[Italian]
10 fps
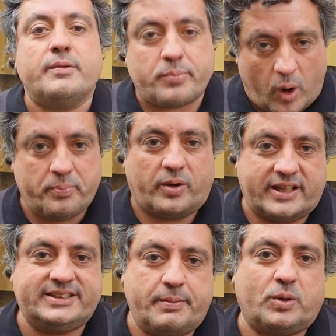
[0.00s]
proprio
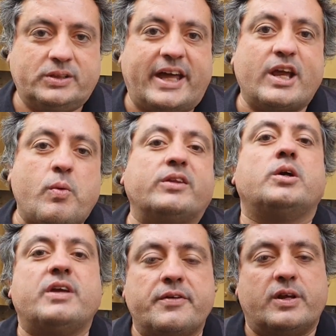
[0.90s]
che si può dare quando
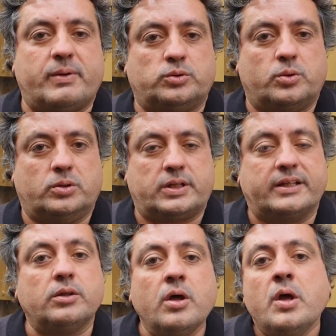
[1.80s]
viene firmato un
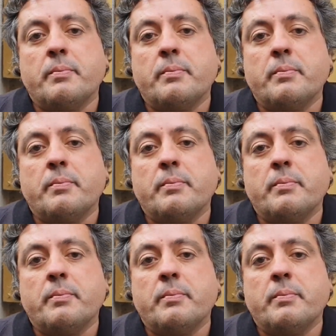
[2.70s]
contratto.